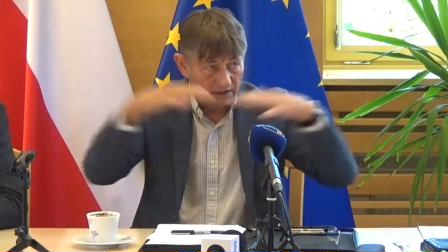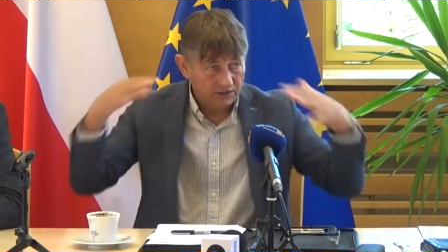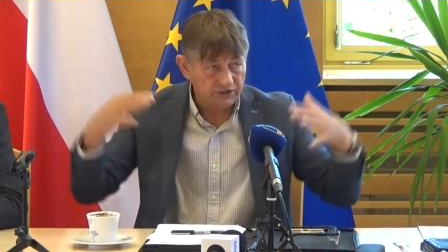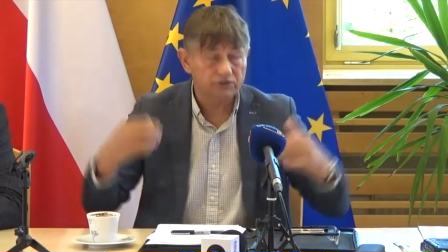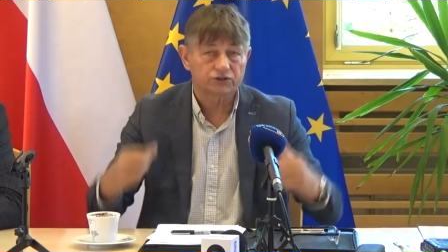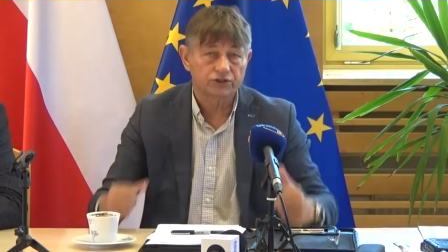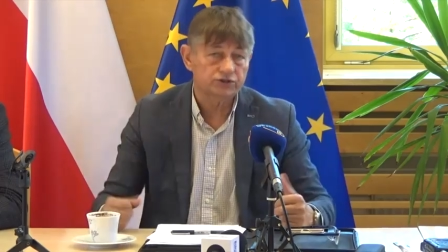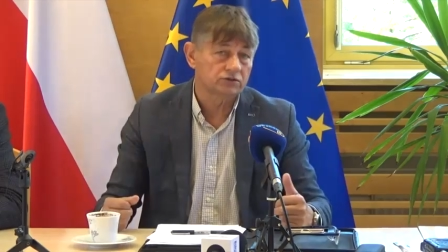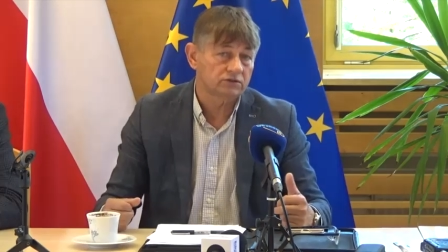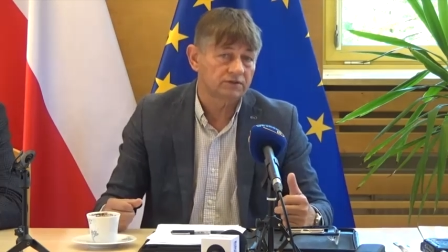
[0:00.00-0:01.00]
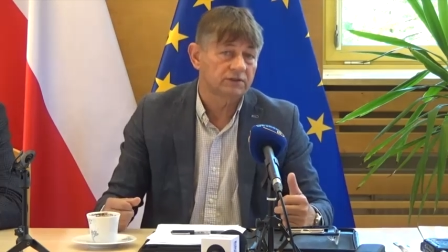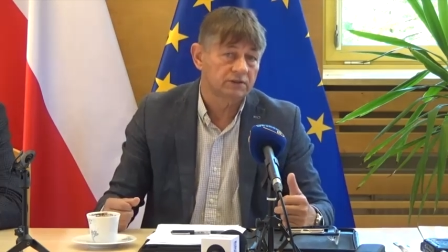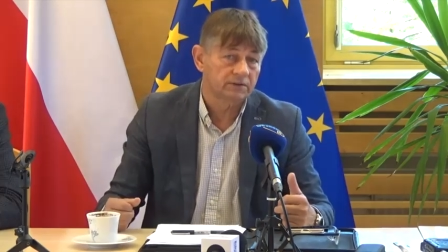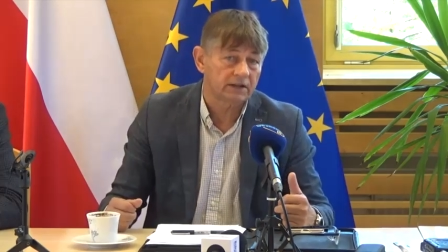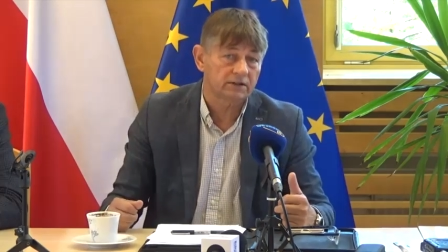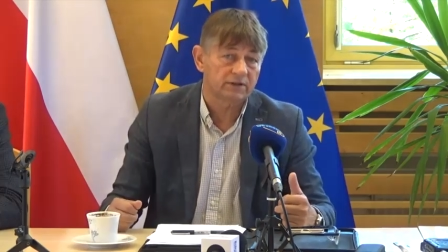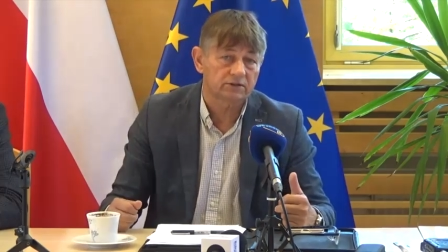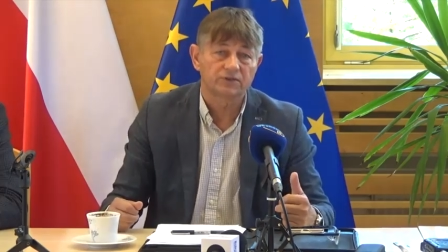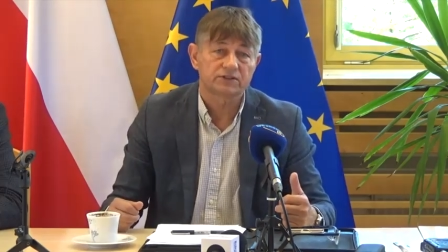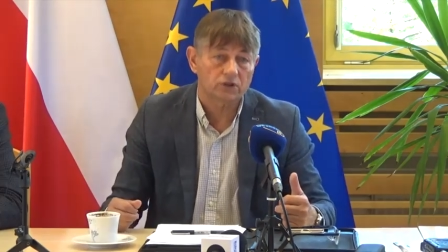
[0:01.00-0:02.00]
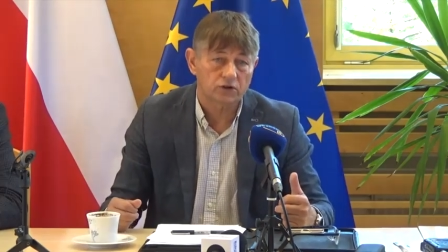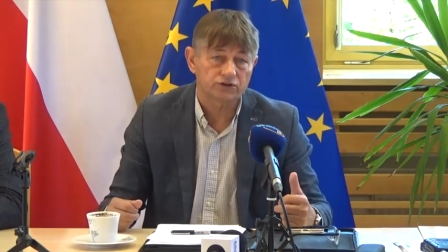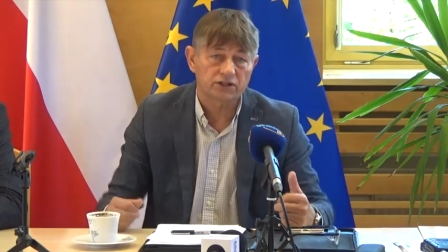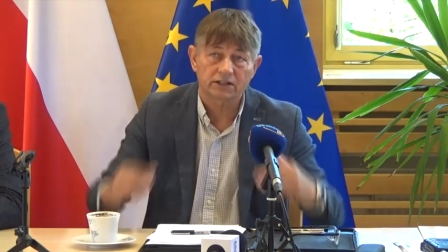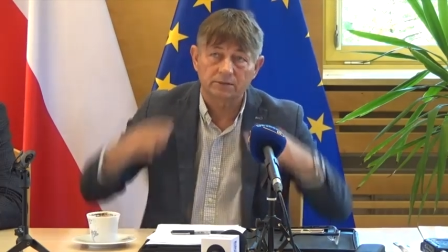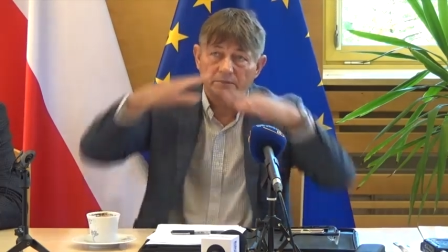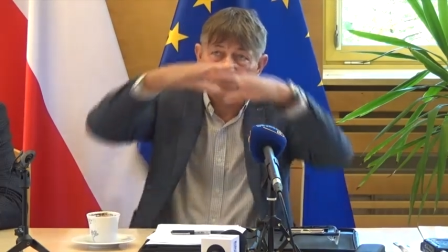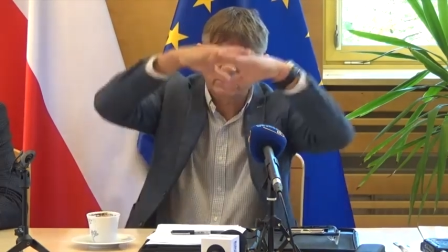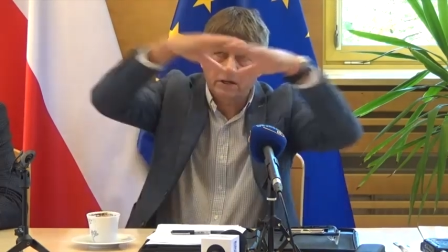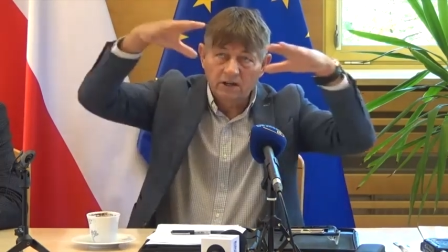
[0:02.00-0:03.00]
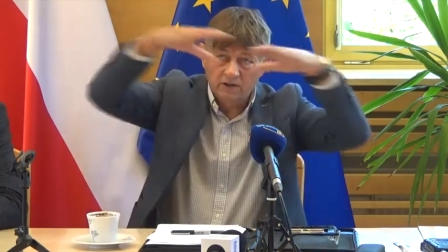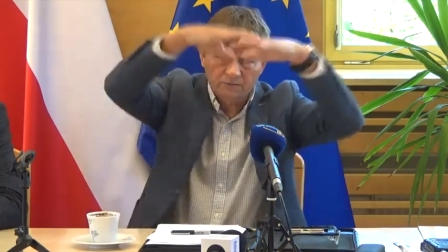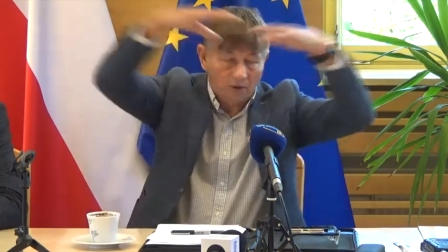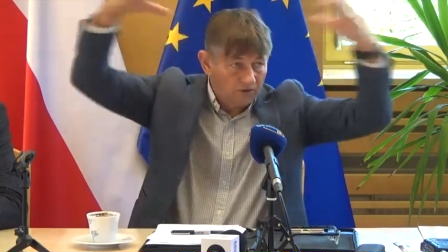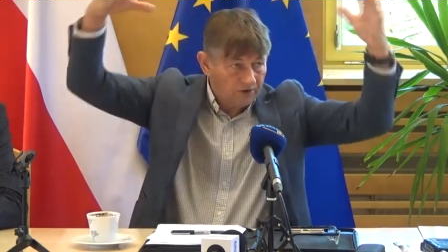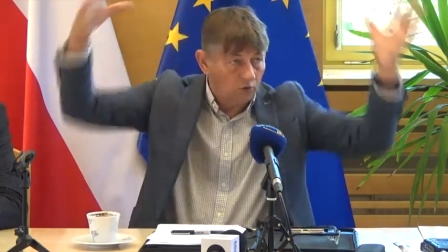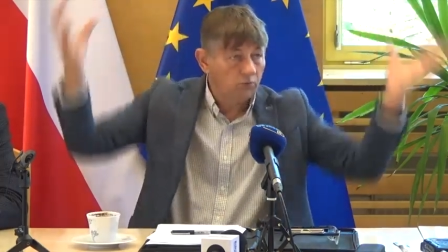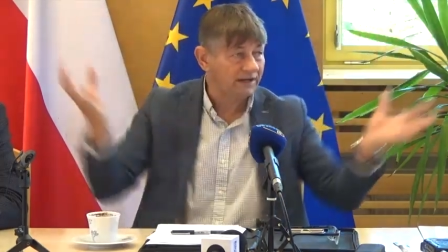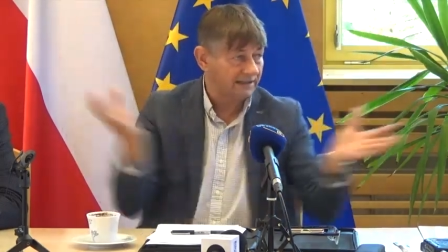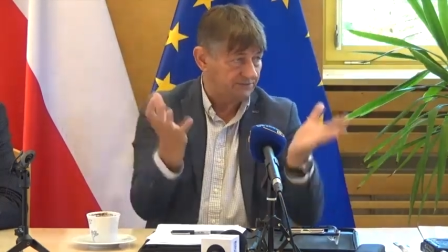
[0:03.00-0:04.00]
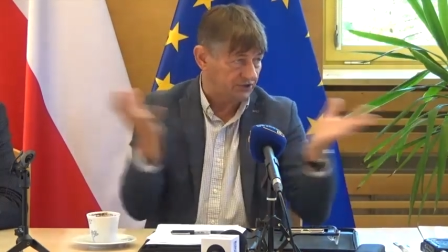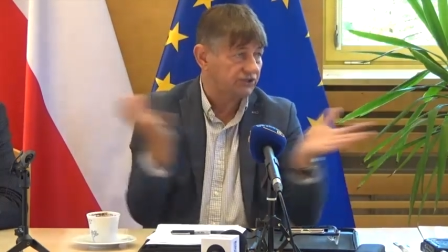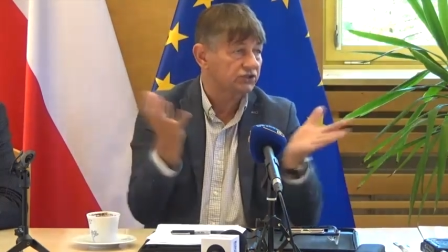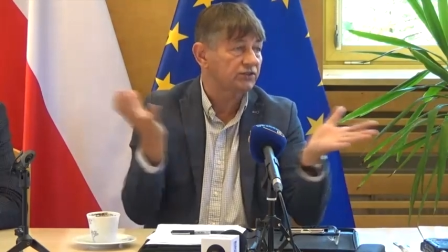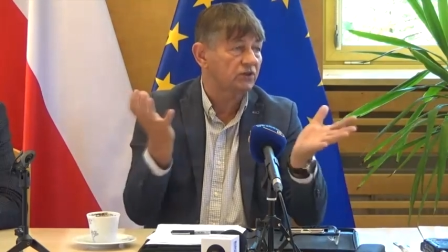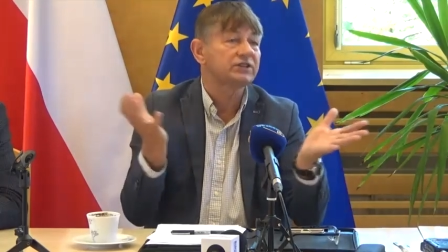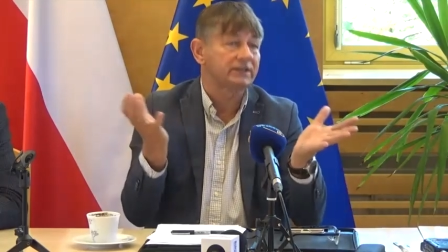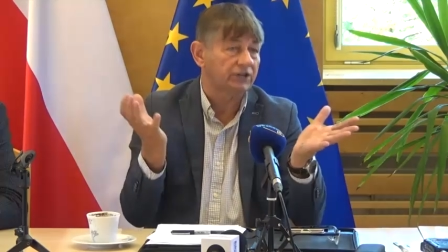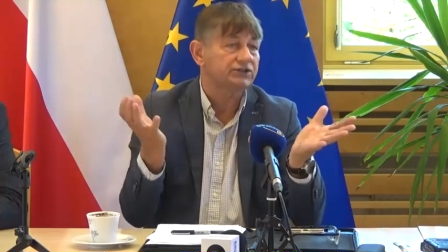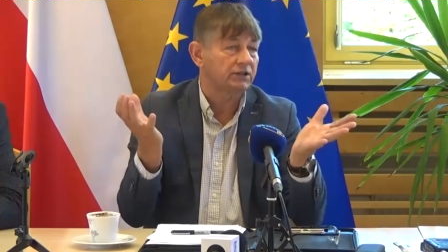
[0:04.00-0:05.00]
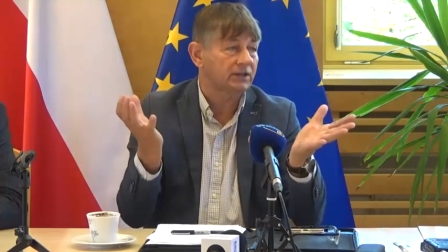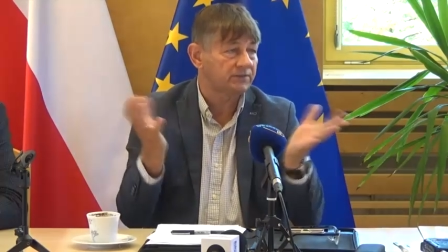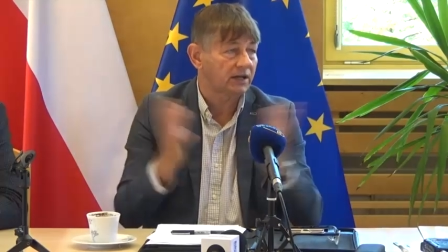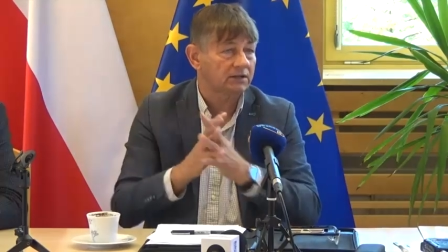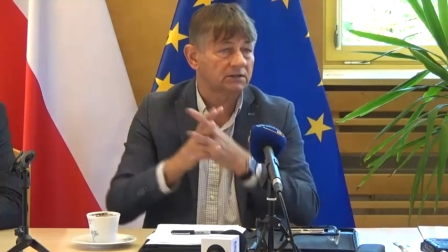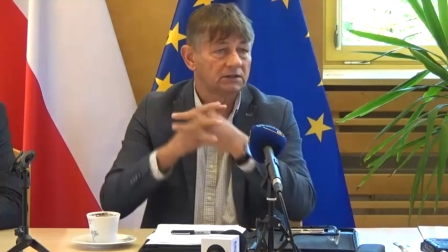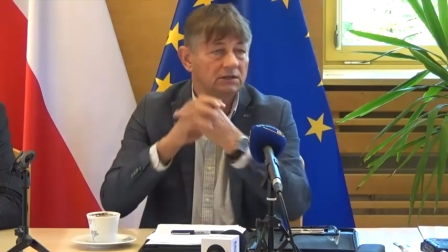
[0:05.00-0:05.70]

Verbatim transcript: gdzie to 61 metrów wysokości jak gdyby będzie w połowie ubrane przez drzewostan leśny tam, tak?